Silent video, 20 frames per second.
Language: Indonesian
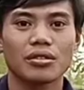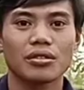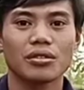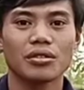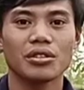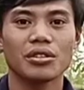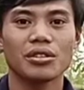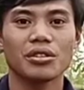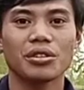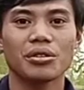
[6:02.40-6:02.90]

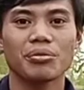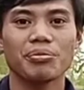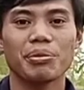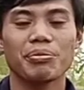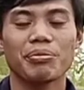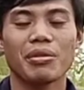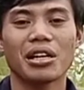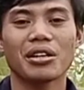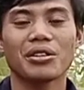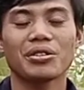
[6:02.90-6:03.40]
Untuk
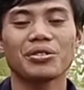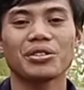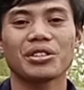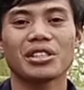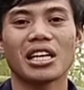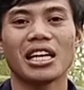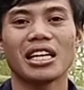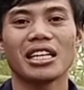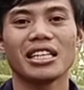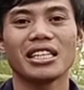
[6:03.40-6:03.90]
membangun
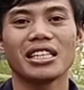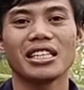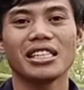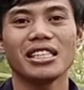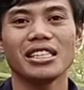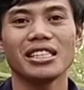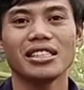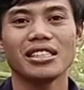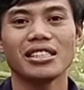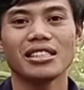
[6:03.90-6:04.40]
usaha
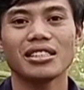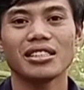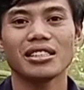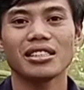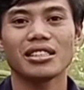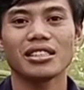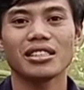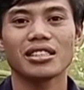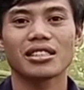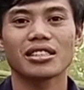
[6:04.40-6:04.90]
ini
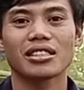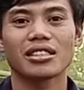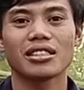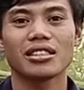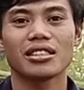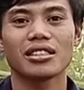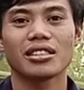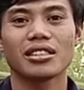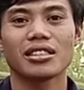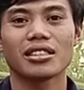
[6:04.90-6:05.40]

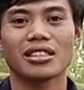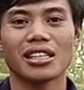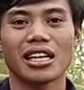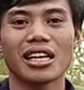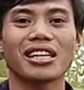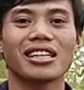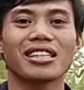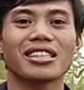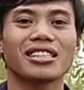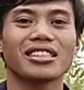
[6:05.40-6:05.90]

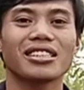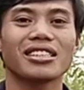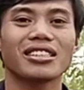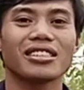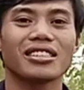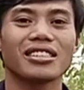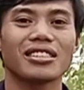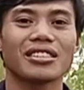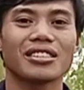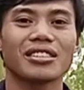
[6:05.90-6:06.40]
sangat
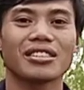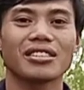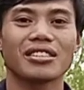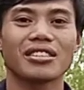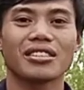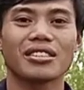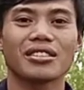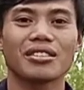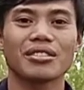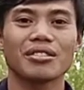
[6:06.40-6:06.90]

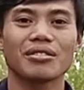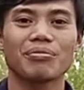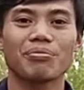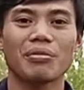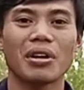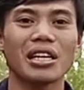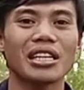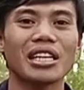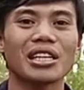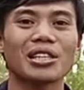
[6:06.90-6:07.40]

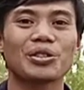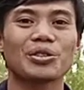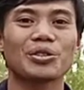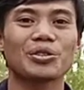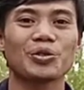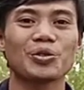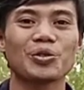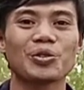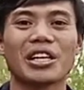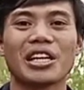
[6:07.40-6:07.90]
banyak
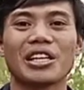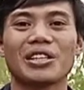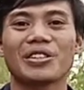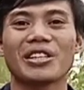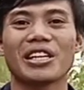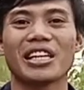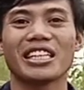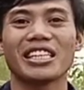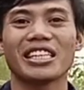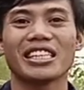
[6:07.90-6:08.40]
suka
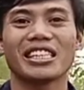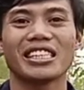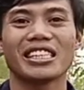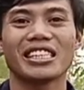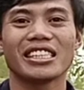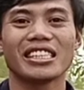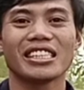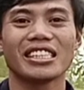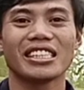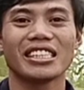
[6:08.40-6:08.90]
dukanya.
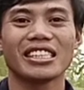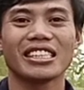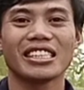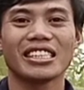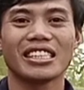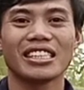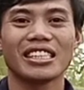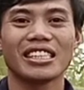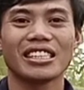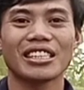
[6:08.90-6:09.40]

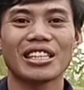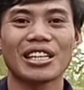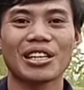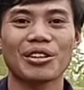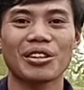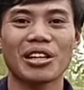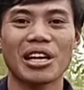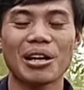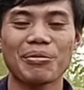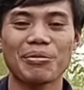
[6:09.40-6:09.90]

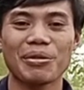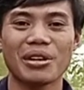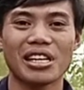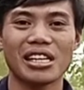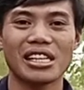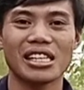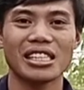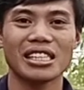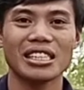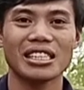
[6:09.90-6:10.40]

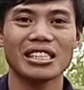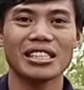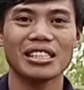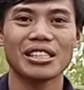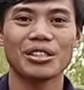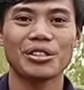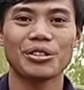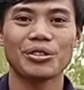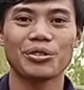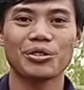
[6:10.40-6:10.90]
Terutama
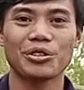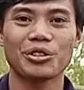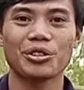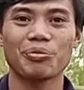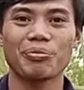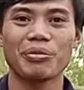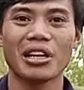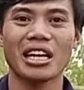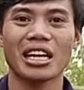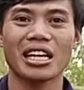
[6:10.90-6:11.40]

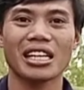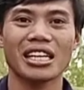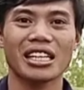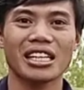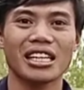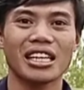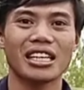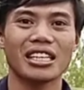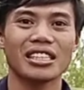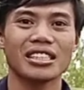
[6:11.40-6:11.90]
untuk
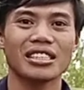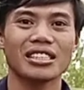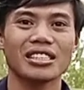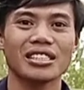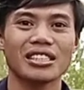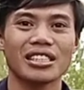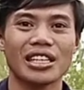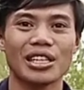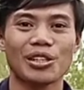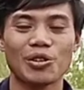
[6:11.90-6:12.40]

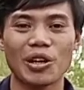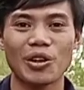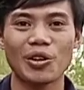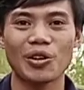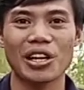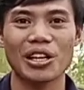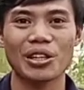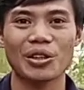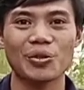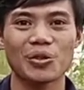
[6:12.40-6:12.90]
meyakinkan kedua
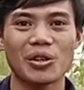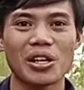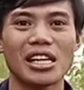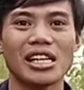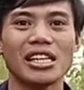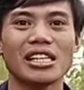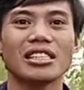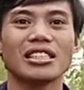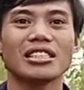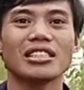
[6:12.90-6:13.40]
orang
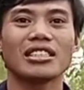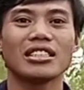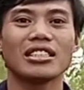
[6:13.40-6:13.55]
tua,